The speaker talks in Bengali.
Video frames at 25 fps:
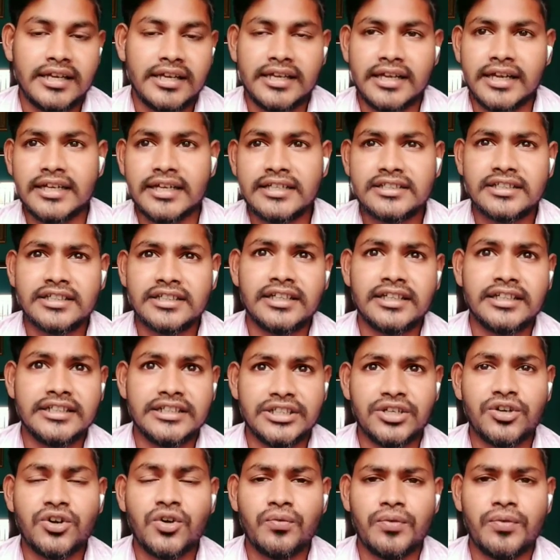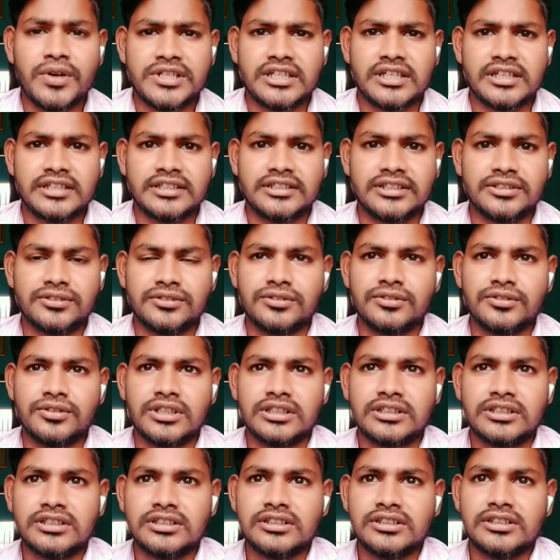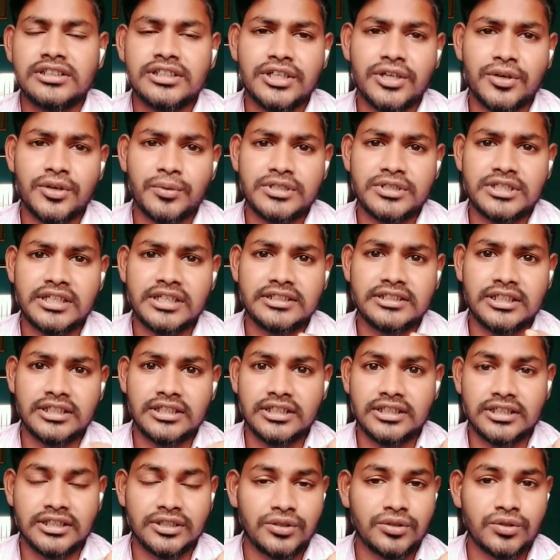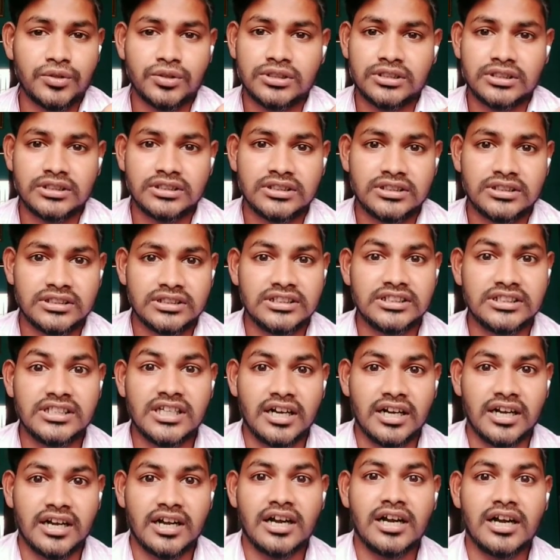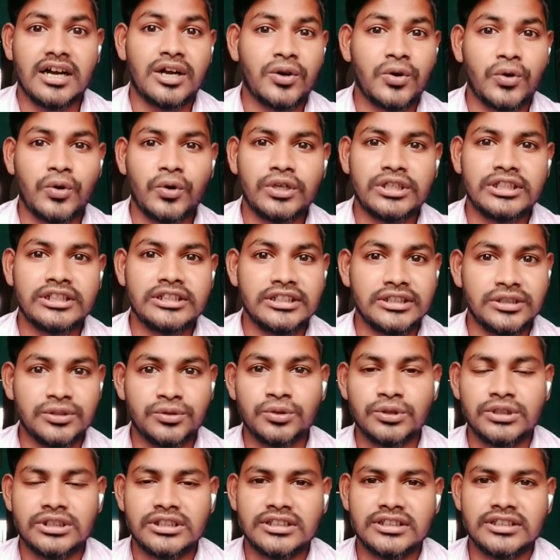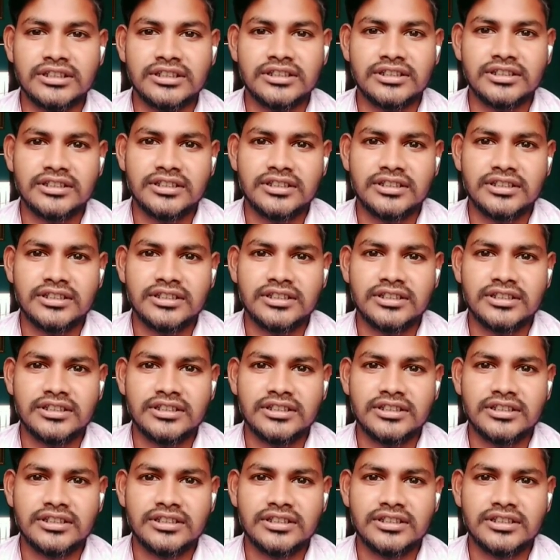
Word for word: এই যে ইয়ং ব্যাচেলার যেগুলো আর কি ইয়ং ব্যাচেলার যে তিরাঙ্গা খৈনি গুটকি